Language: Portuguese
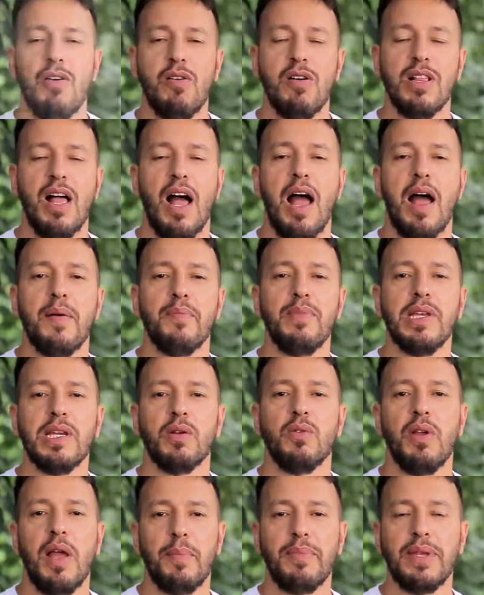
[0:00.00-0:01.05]
Olá,
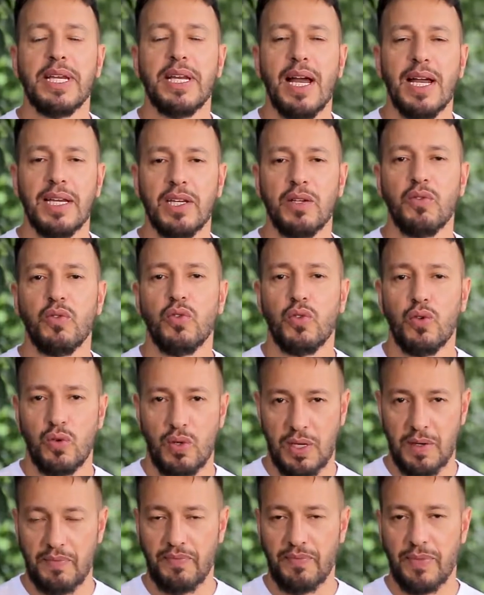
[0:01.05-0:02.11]
amigo e amiga
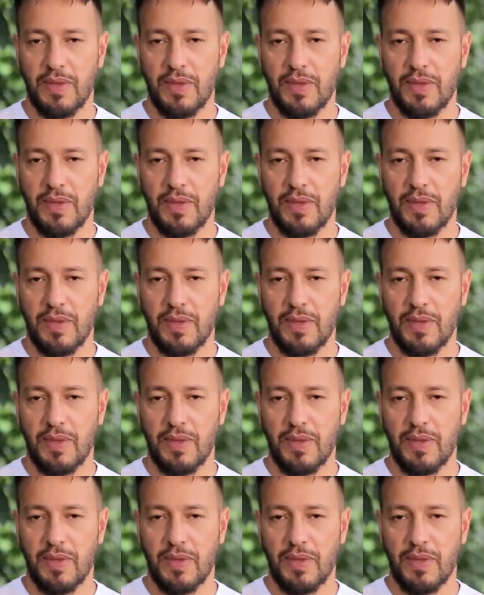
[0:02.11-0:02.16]
agricultora.